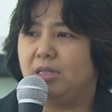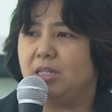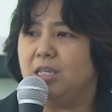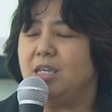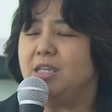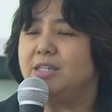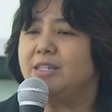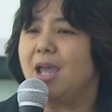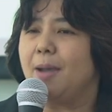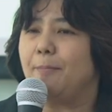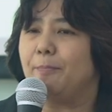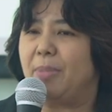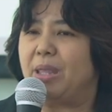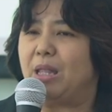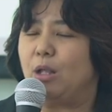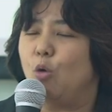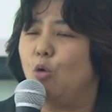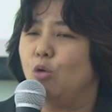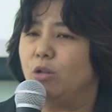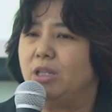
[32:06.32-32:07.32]
ที่จะเป็
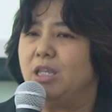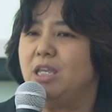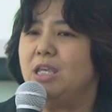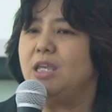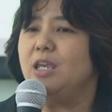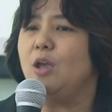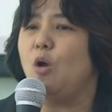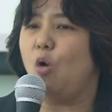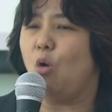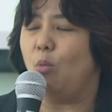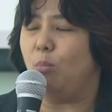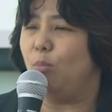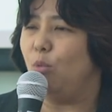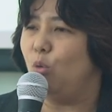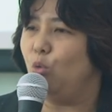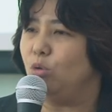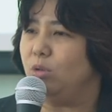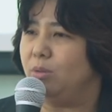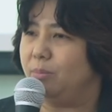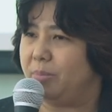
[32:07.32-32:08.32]
นคนที่อบ
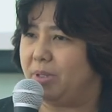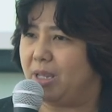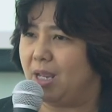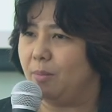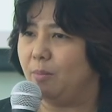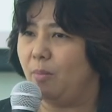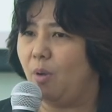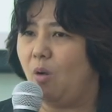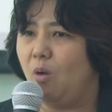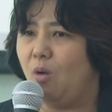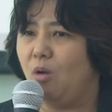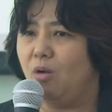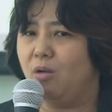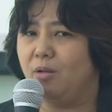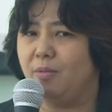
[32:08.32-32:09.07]
อุ่นเพียงพอ